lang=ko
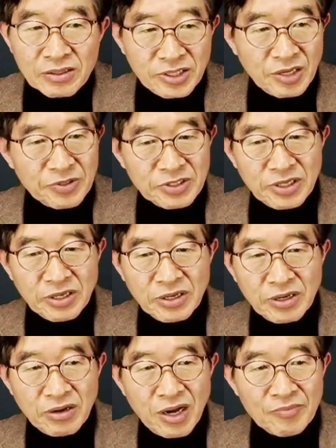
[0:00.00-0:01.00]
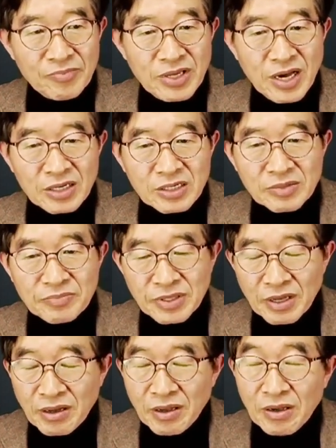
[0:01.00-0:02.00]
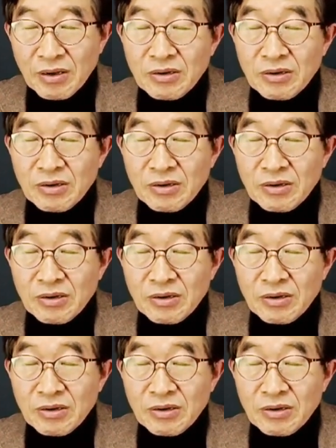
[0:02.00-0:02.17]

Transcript: 세 번째 합리화하는 겁니다.